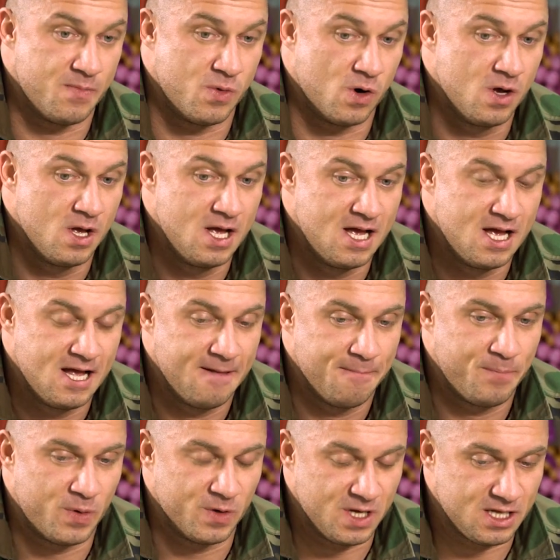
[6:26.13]
bo
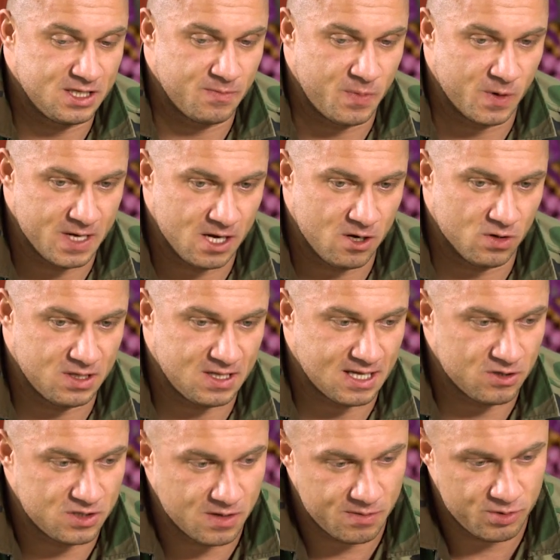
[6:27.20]
poniekąd
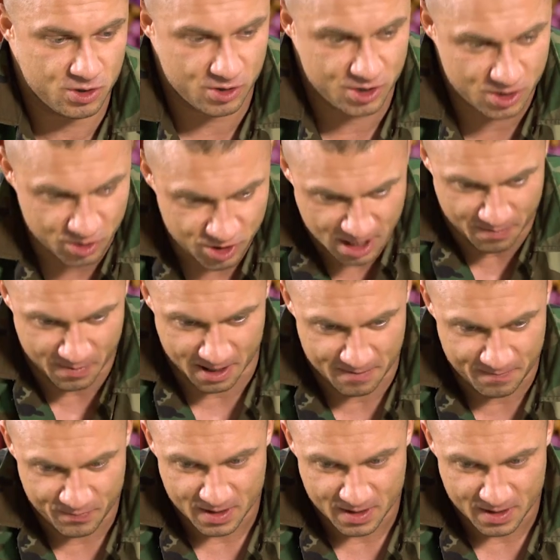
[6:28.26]
ta osoba przychodzi do ciebie.